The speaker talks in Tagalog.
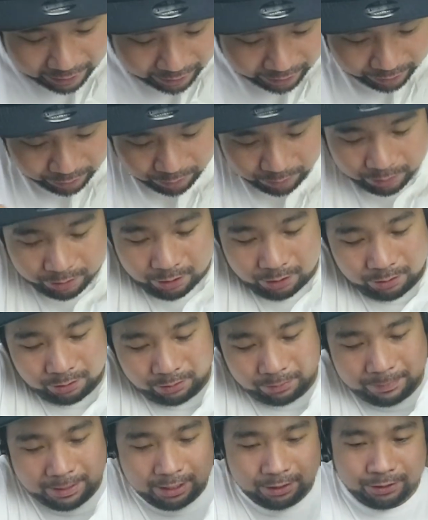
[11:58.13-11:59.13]
there you
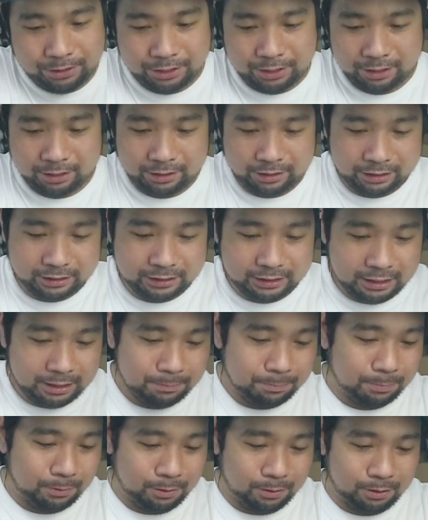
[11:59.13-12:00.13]
go. Meron siyang
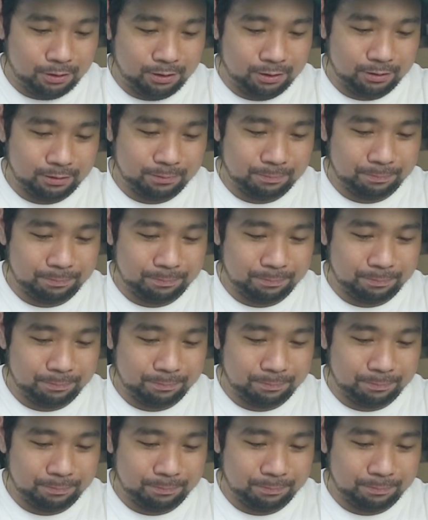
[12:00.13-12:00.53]
resibo.